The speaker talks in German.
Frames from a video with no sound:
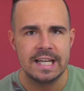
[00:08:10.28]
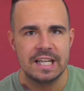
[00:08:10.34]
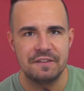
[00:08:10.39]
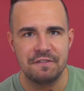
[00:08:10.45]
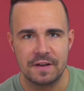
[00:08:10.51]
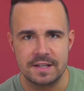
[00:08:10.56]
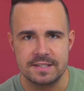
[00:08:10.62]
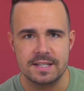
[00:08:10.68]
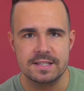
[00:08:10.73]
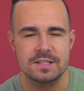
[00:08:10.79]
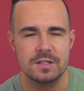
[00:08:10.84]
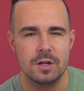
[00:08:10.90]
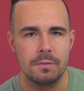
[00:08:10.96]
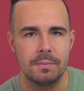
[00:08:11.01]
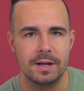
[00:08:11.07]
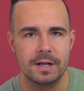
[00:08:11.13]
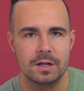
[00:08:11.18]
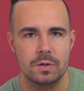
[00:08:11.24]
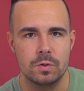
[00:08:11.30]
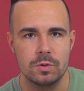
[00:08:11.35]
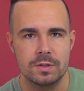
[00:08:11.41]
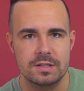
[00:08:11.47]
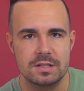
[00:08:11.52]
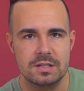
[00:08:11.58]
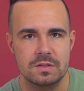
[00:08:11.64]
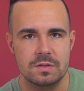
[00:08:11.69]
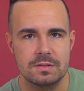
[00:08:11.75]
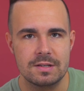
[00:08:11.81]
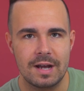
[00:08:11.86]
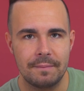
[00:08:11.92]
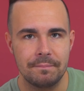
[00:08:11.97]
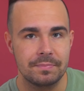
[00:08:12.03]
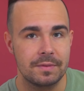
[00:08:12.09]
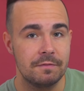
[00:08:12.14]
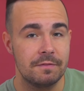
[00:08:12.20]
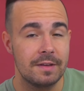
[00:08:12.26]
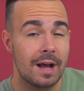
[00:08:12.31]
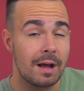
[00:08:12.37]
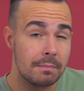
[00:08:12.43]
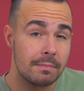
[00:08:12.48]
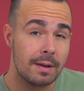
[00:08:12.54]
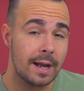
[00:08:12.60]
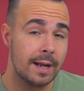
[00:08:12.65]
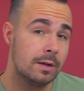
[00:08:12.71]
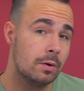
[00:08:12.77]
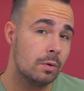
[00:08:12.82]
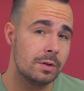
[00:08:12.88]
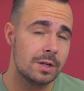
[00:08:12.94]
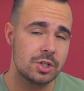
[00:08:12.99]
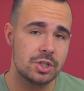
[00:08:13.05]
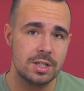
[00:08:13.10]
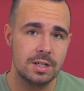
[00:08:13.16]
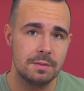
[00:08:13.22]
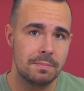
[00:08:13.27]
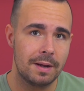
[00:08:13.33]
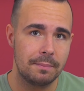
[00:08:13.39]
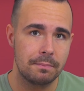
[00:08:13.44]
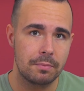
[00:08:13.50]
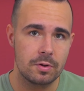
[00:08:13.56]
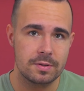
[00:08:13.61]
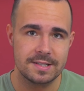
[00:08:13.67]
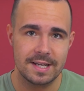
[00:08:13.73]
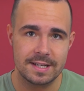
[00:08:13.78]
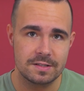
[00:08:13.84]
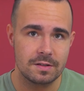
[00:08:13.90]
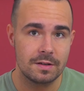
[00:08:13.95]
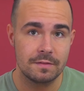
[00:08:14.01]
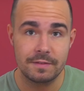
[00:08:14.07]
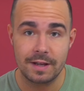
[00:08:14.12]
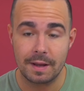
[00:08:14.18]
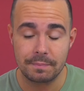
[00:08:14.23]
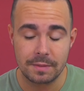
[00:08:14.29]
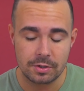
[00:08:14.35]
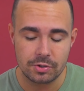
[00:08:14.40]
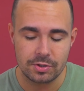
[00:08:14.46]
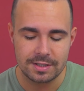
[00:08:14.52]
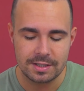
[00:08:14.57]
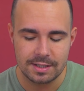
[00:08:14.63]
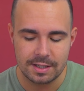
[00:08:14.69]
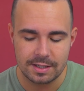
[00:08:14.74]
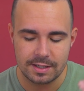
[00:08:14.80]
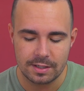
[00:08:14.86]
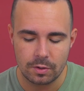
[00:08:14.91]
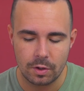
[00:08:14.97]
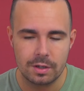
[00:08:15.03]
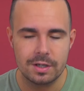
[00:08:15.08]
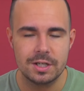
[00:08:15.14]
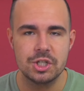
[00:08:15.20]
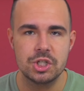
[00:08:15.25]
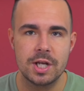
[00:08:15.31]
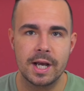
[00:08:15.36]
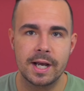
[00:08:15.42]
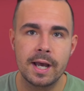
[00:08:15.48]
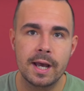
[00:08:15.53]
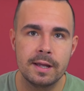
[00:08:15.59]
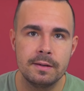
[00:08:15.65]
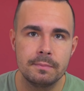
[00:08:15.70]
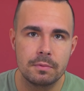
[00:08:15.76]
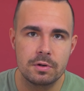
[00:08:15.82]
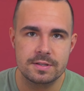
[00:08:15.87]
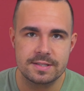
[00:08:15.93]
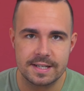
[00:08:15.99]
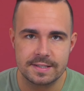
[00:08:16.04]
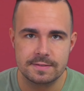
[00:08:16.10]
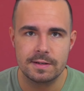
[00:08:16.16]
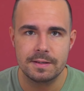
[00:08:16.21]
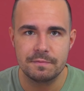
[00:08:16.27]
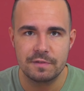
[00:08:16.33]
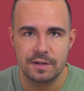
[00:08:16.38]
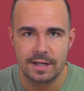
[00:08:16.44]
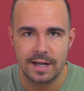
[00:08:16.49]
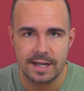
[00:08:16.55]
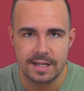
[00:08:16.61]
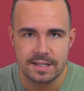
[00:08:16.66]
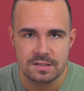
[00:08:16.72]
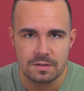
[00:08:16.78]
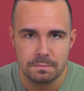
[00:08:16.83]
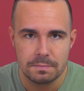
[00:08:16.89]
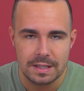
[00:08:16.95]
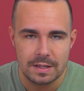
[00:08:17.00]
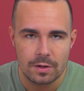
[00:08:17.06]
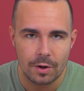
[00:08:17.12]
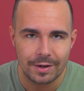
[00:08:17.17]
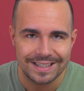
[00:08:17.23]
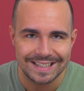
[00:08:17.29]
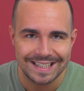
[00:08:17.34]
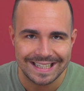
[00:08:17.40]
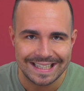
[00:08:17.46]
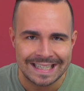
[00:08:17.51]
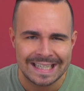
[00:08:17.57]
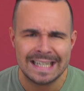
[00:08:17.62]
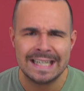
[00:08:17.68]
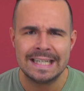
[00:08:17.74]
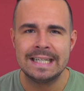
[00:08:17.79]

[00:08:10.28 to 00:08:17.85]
Ich fasse jetzt nochmal kurz zusammen. Wir haben einen Unterschied beim Prozessor. Wir haben natürlich hier den deutlich stärkeren Prozessor im Vergleich zum Mi 9T.